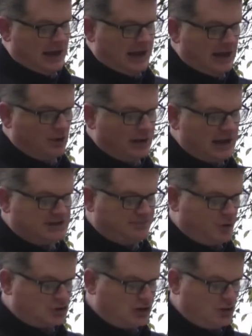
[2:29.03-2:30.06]
E allora ci
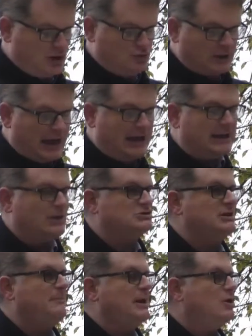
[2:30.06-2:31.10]
possano aiutare
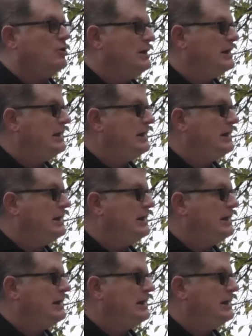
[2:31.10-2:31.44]
queste parole